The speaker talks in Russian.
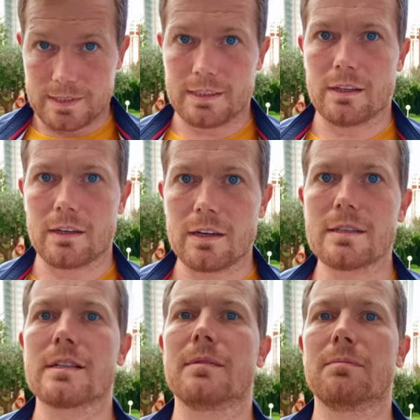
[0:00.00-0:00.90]

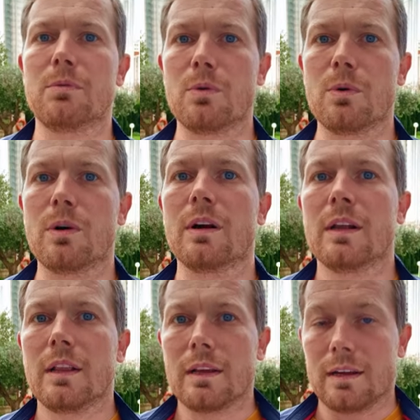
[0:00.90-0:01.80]
декларациям, по
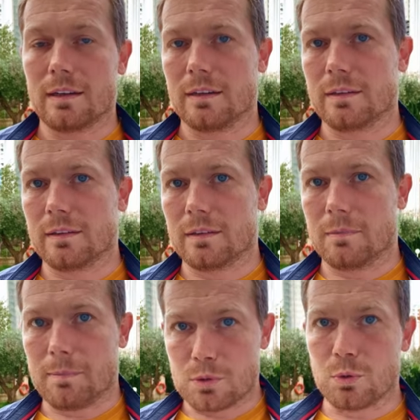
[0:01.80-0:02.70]

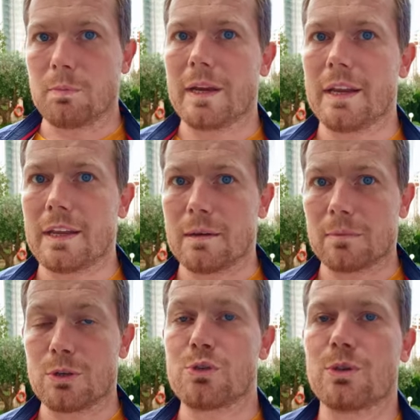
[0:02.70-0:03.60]
э,
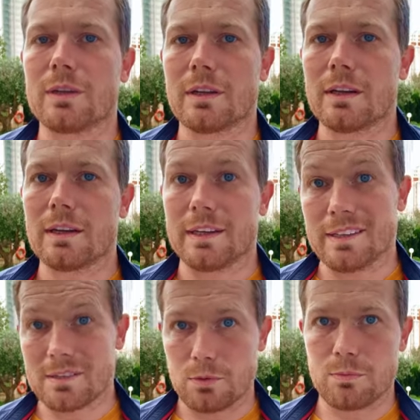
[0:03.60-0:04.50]
поступлениям на счета
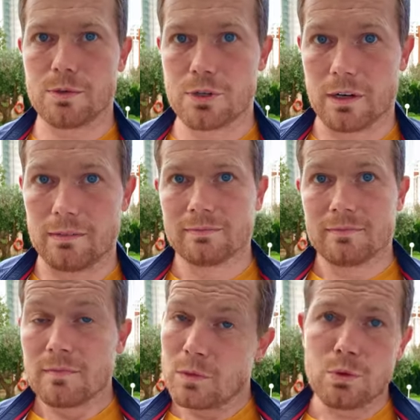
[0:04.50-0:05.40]
из-за рубежа.
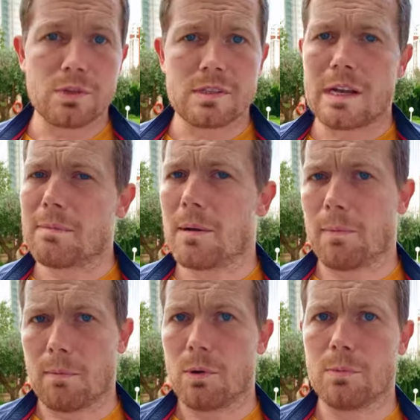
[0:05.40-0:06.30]
То же самое,
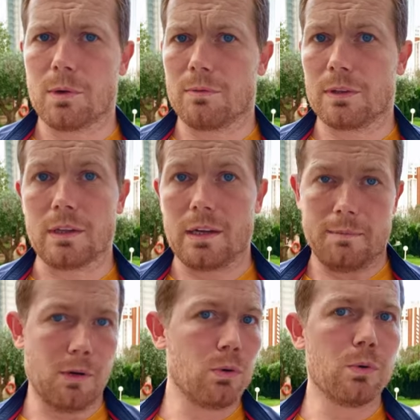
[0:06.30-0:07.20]
по-моему, и в Италии.
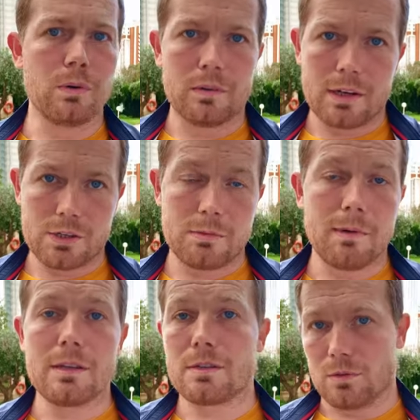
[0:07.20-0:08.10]
Могу
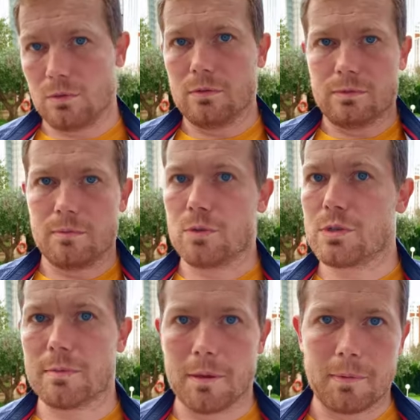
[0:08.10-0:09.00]
ошибаться, но вы
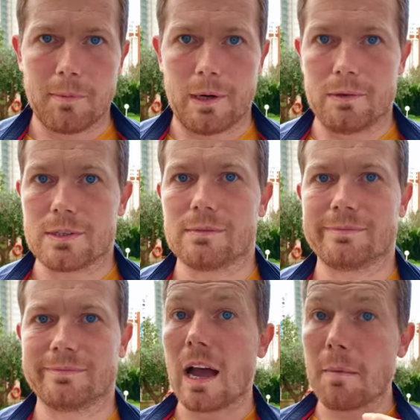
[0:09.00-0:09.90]
можете меня поправить.
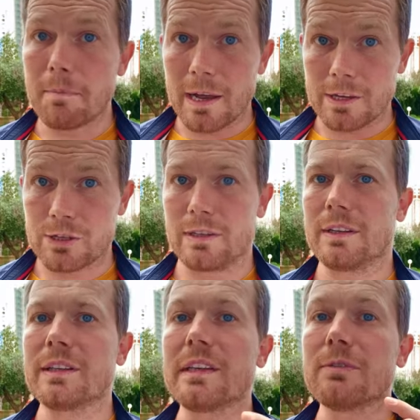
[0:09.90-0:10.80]
Опять же,
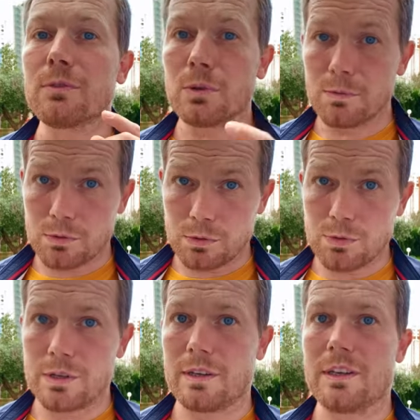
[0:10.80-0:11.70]
ни в коем
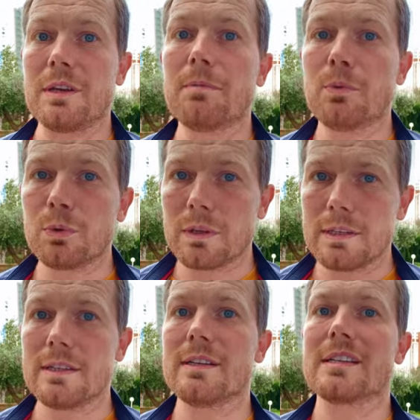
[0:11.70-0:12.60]
случае не
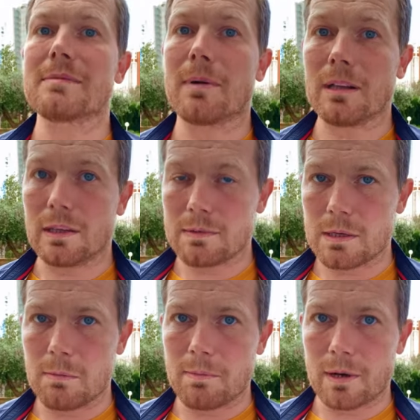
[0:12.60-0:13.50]
путайте с
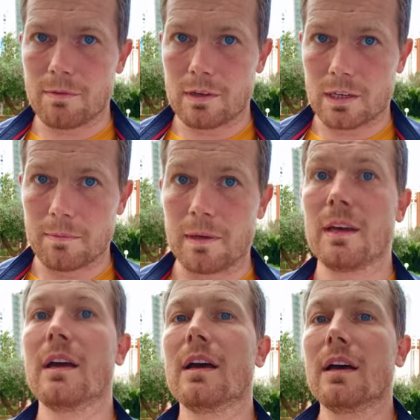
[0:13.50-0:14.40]
банковскими проверками.
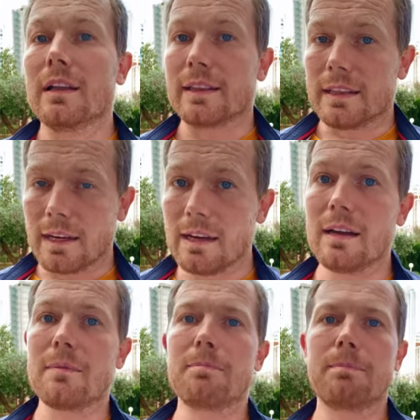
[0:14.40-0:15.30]

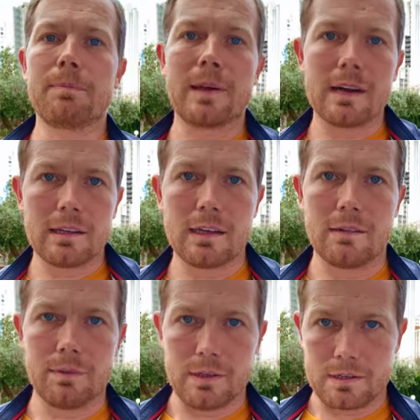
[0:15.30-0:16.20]
Да,
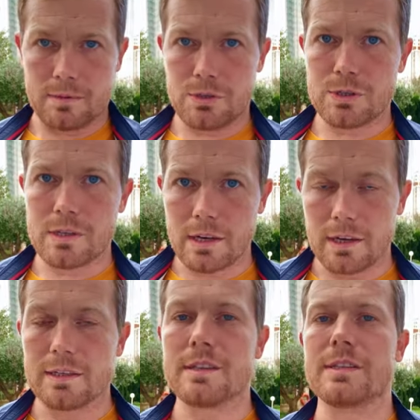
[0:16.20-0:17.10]
когда вы
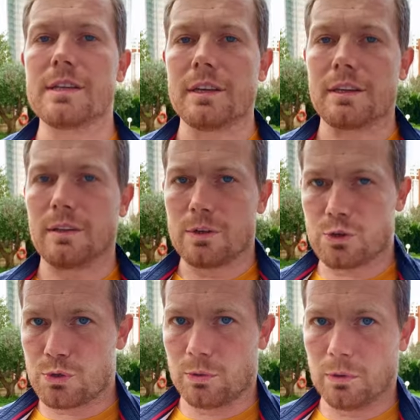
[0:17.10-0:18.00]
зачисляете деньги на
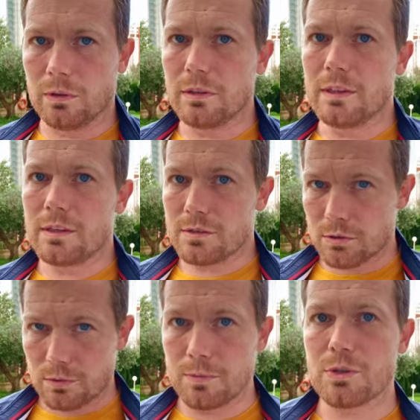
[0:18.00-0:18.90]
счет
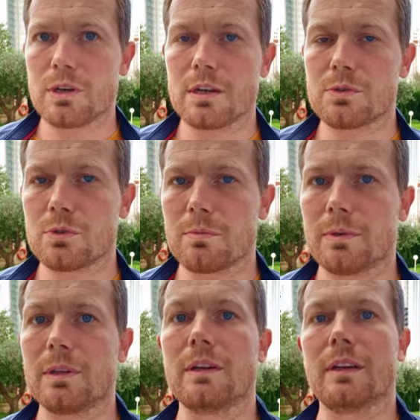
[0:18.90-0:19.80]
из-за рубежа
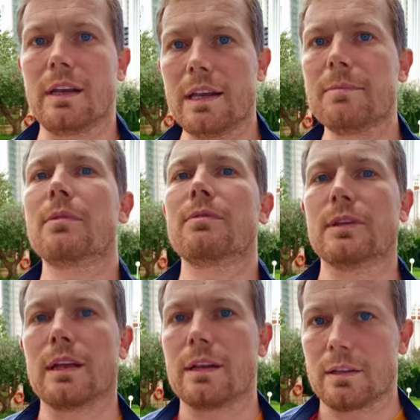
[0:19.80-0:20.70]
особенно, либо
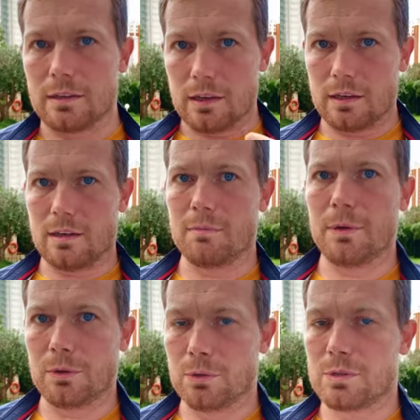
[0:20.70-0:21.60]
вы наликом
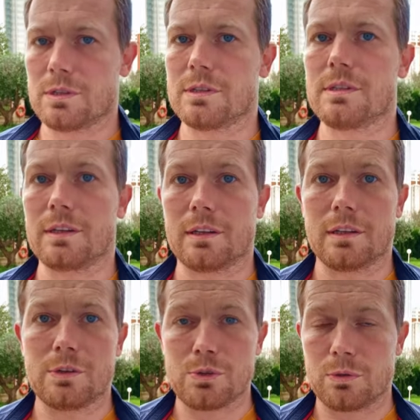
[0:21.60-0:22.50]
приносите деньги
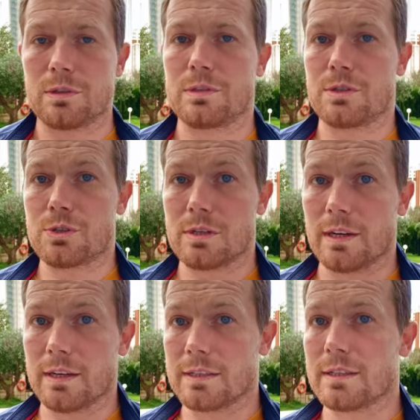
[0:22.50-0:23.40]
на счет и
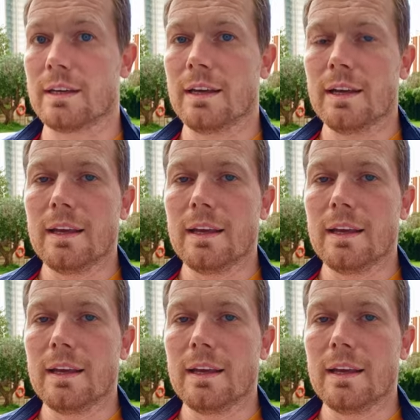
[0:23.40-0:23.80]
зачисляете,